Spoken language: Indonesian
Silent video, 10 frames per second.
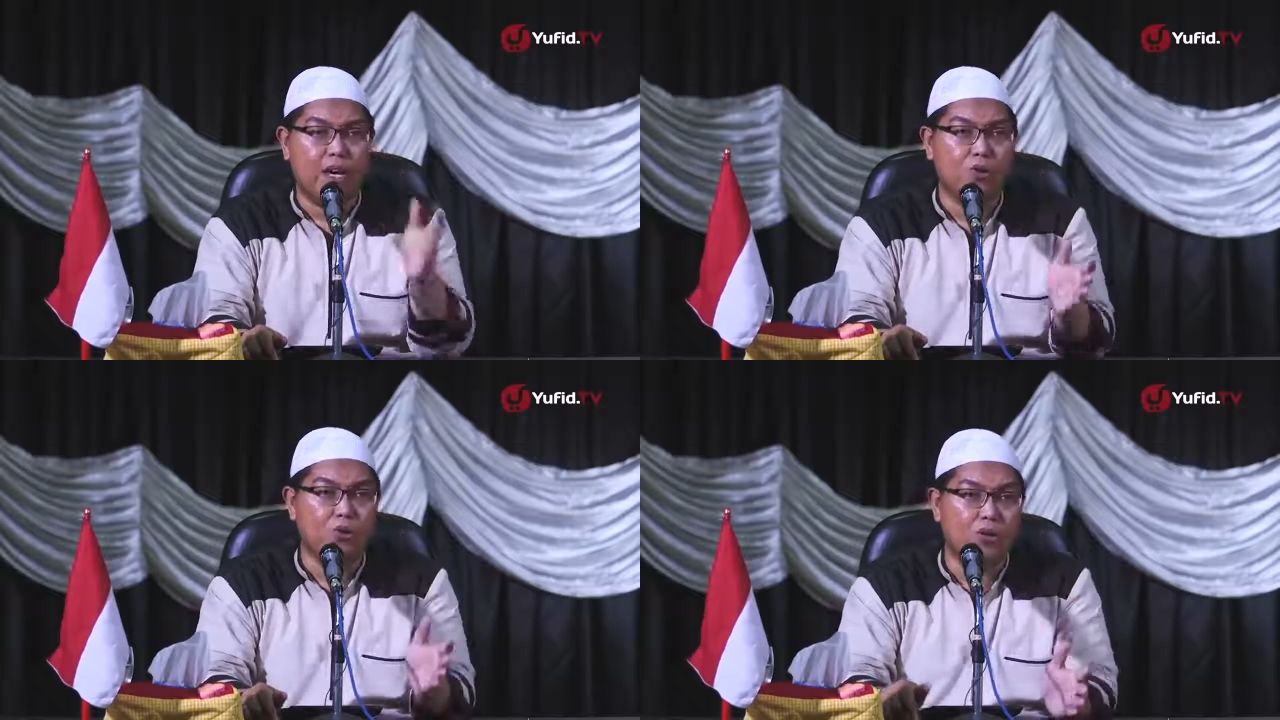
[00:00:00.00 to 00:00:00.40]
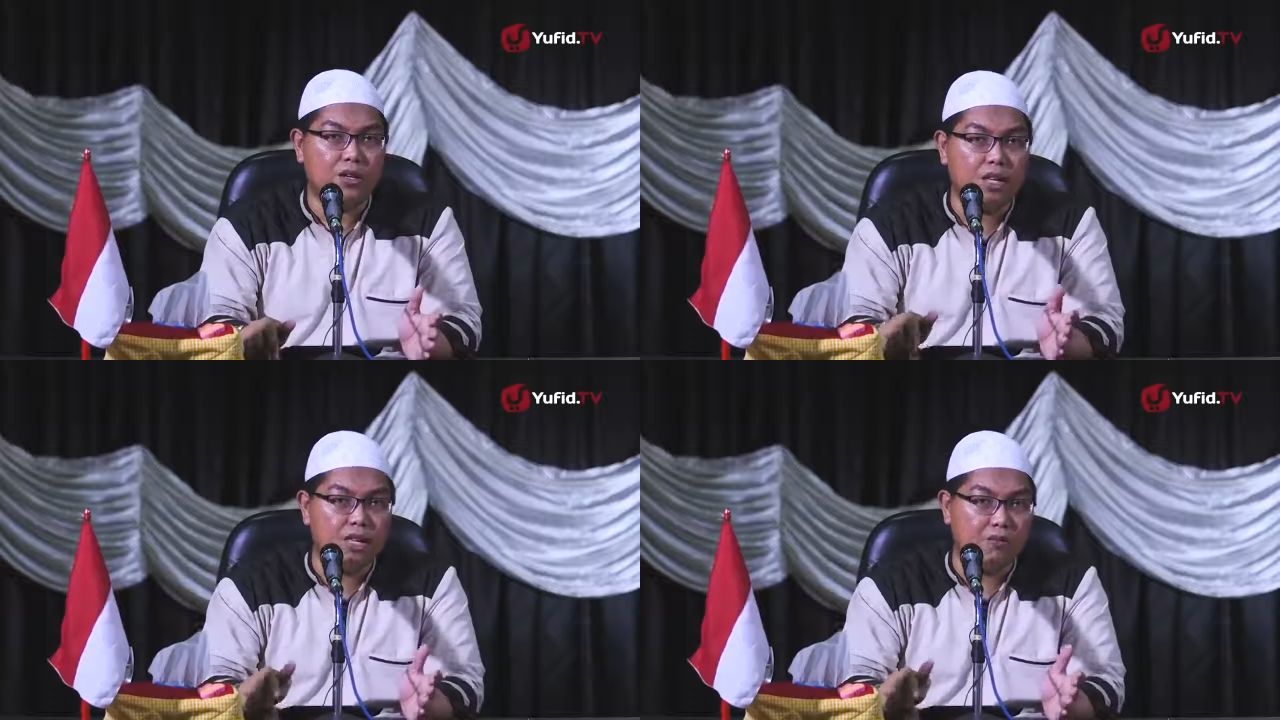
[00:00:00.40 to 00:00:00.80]
Aku
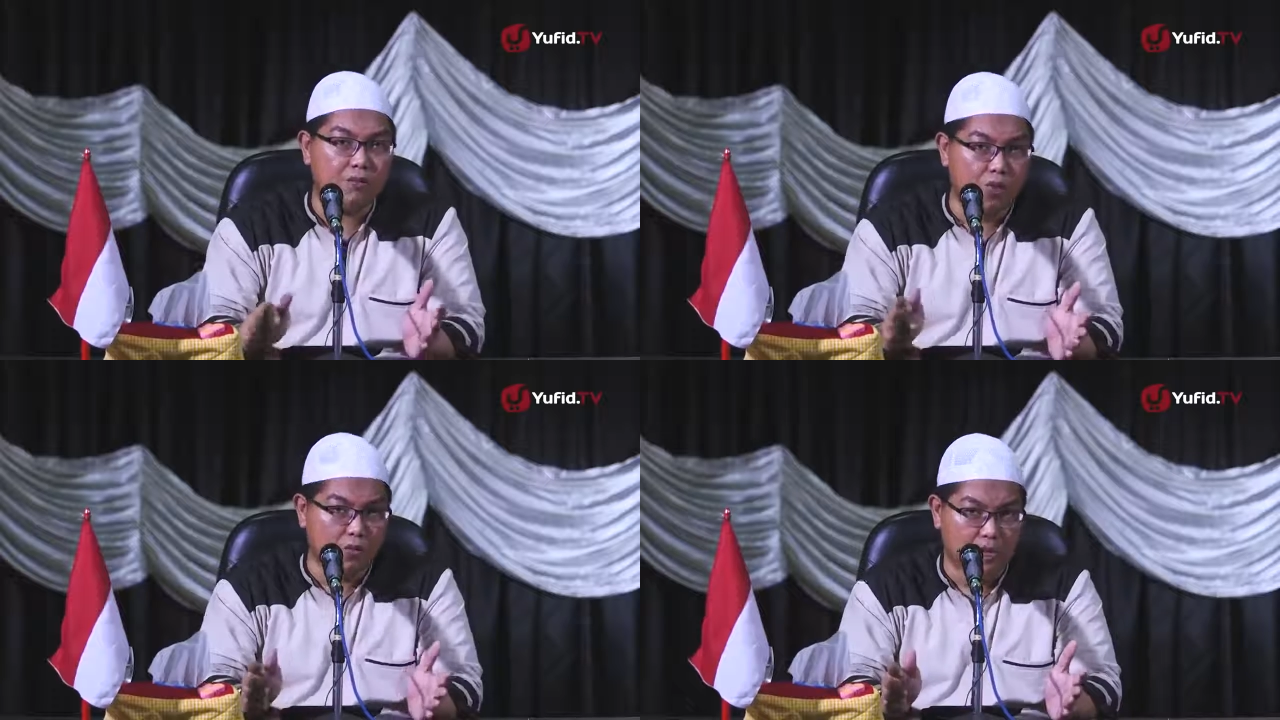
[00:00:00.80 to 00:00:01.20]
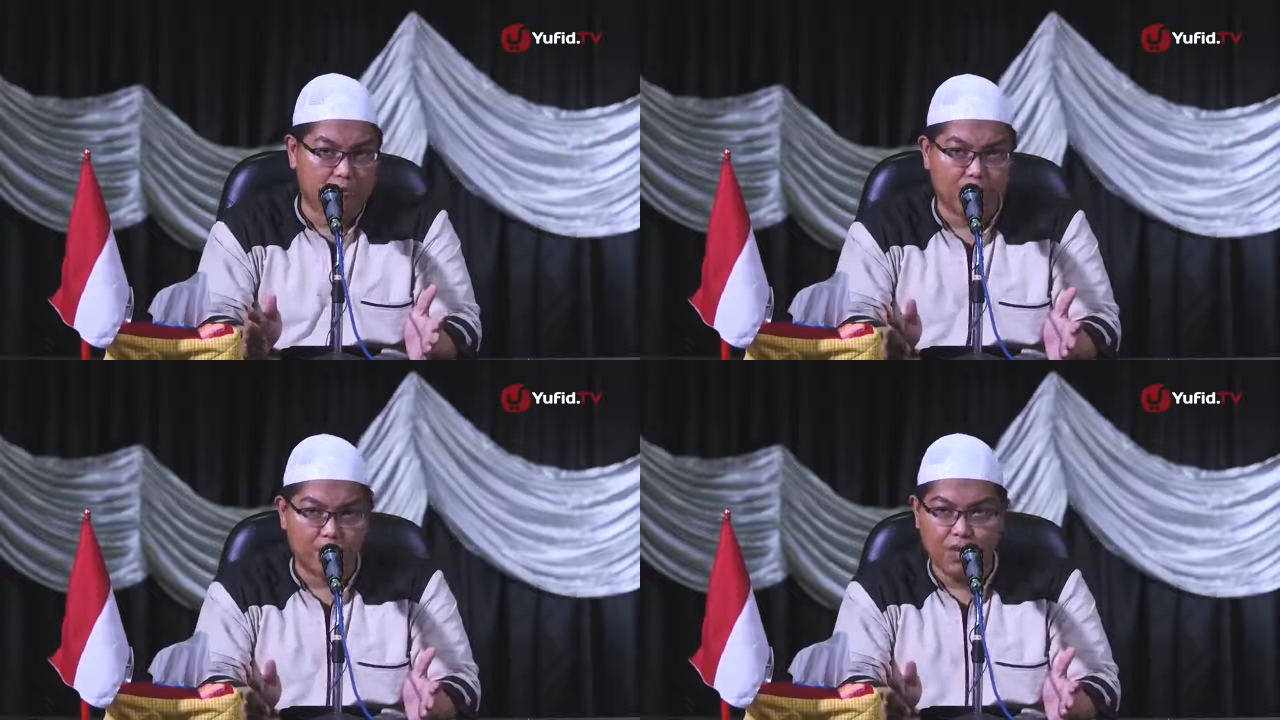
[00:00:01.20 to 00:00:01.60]
nginap di
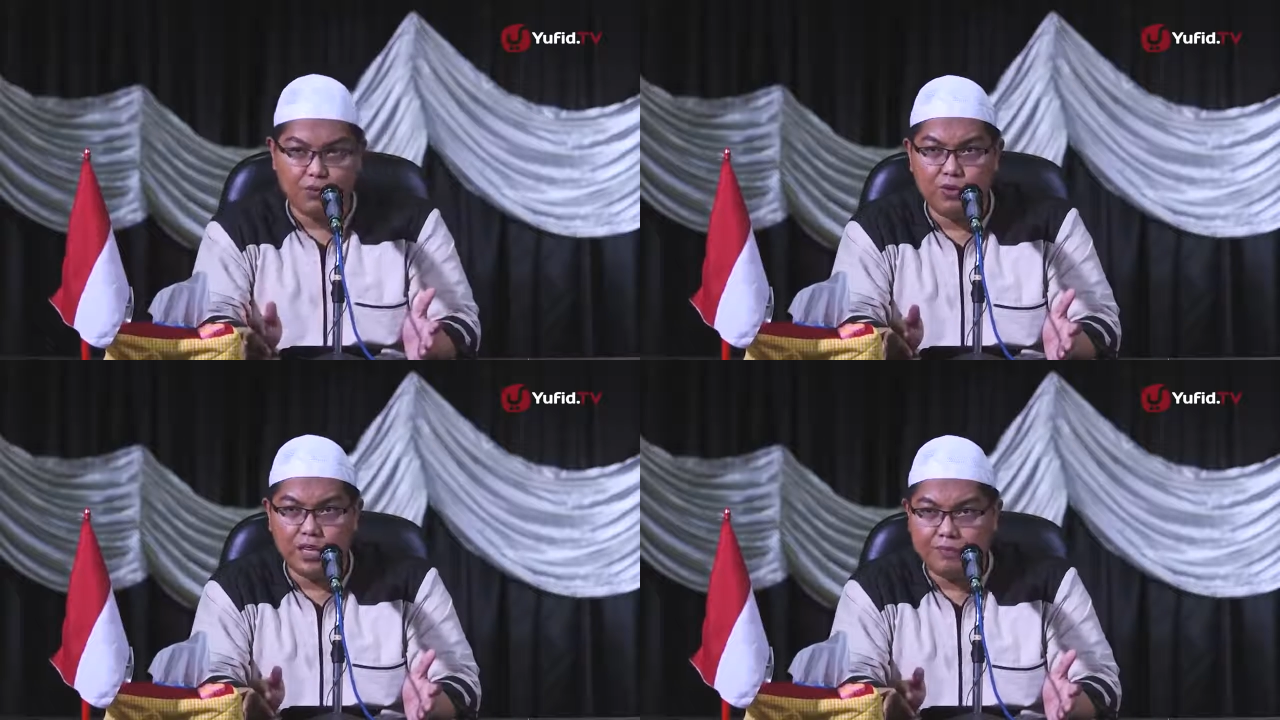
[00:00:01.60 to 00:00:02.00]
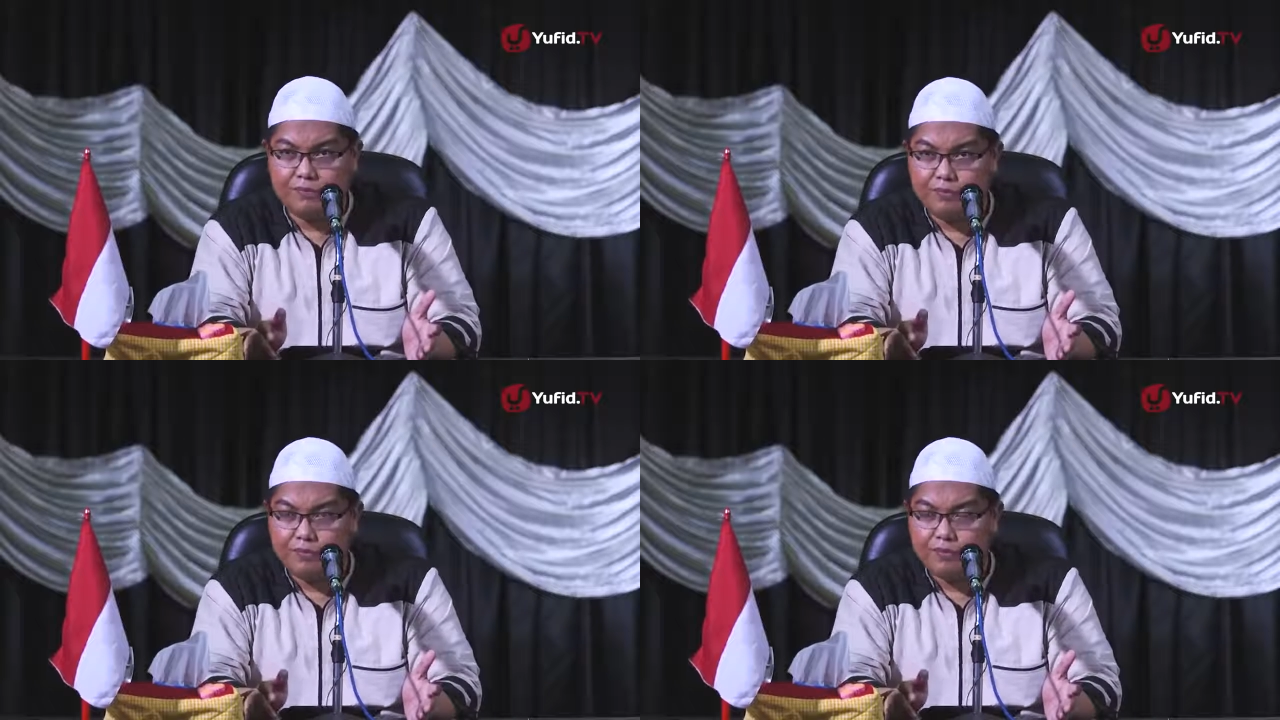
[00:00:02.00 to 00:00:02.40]
rumah Maimunah